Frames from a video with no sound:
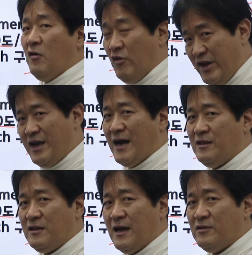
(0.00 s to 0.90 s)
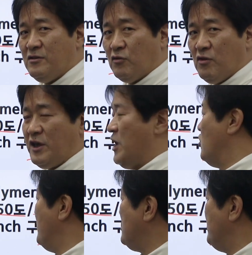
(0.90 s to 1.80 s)
리간드라는 어떤
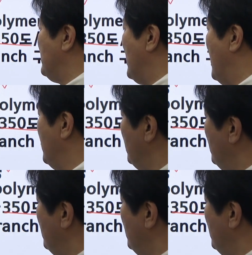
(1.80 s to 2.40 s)
개념이 있습니다.